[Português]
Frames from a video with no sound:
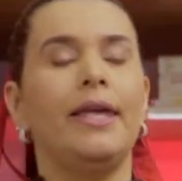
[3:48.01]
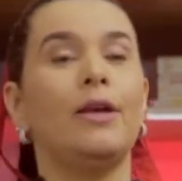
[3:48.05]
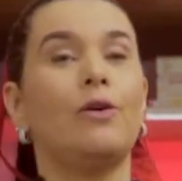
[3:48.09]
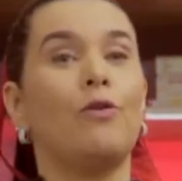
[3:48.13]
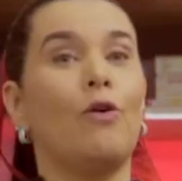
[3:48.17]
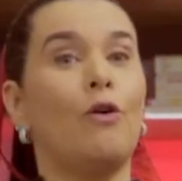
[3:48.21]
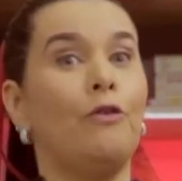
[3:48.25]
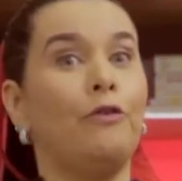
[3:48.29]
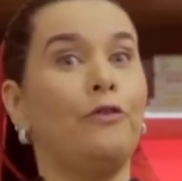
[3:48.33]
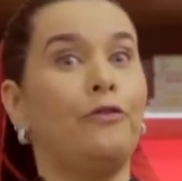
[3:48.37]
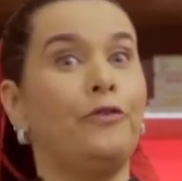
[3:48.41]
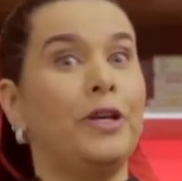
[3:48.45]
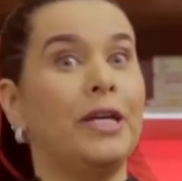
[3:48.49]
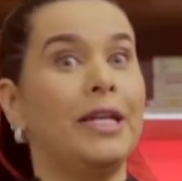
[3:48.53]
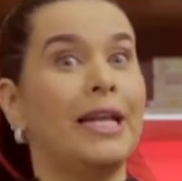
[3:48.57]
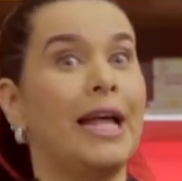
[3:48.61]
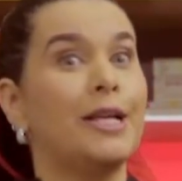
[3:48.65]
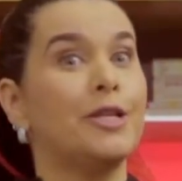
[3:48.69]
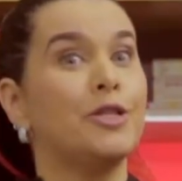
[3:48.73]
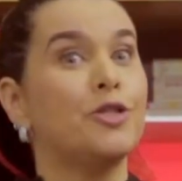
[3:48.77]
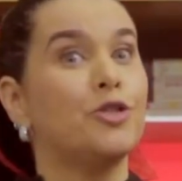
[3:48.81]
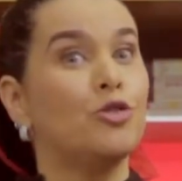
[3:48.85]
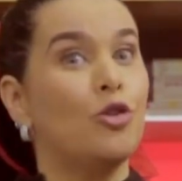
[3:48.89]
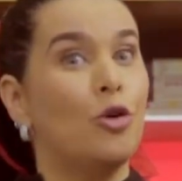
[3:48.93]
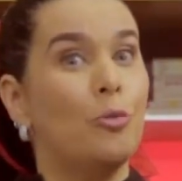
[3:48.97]
e confira
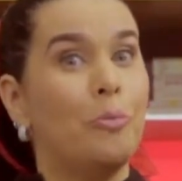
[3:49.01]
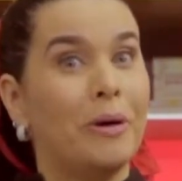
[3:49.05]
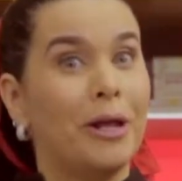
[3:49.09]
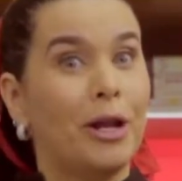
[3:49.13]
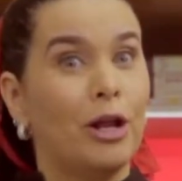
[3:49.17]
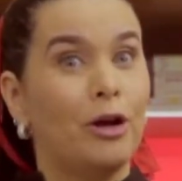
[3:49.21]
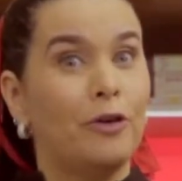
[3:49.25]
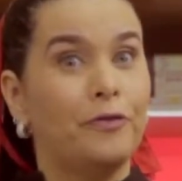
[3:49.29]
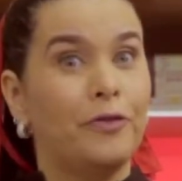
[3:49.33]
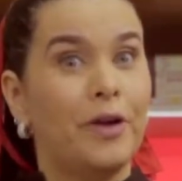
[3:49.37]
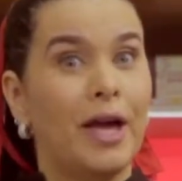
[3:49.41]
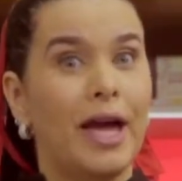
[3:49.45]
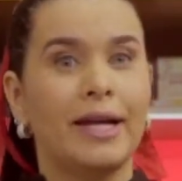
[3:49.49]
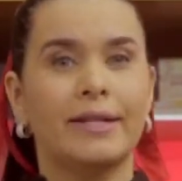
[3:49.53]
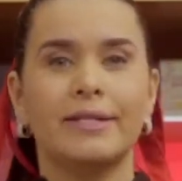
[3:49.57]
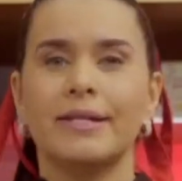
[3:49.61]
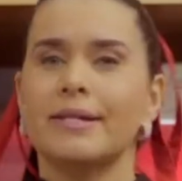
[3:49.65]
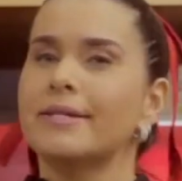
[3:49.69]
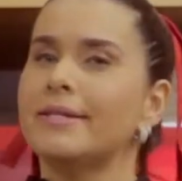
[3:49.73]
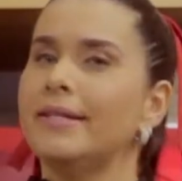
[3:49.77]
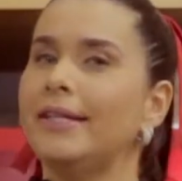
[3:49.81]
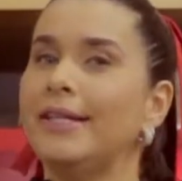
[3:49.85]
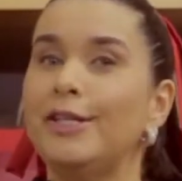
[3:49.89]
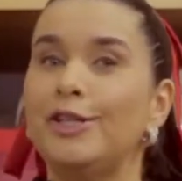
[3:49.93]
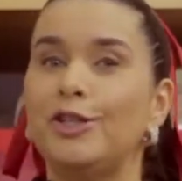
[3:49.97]
as super
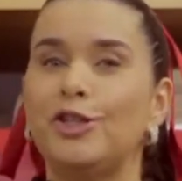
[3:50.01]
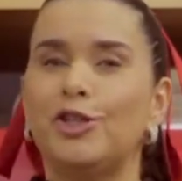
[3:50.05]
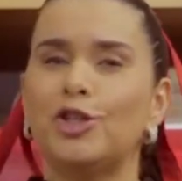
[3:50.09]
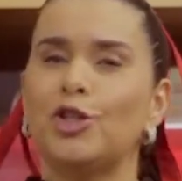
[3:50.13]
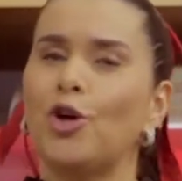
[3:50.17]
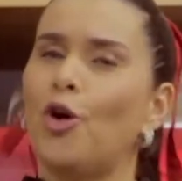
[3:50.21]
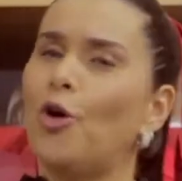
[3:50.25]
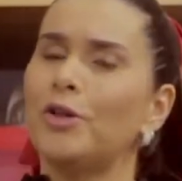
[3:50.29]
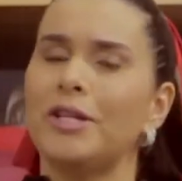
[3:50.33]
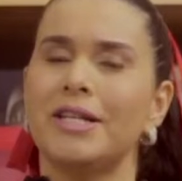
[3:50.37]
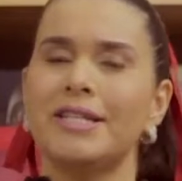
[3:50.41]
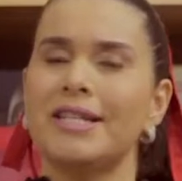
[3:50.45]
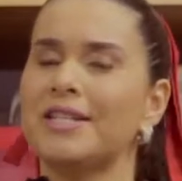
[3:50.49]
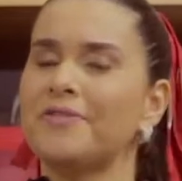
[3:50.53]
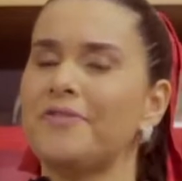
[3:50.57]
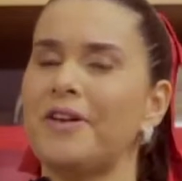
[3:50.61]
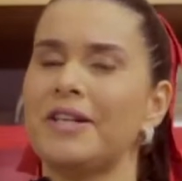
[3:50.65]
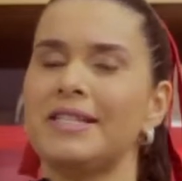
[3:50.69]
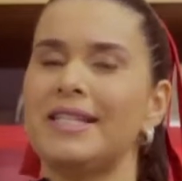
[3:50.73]
ofertas e todas as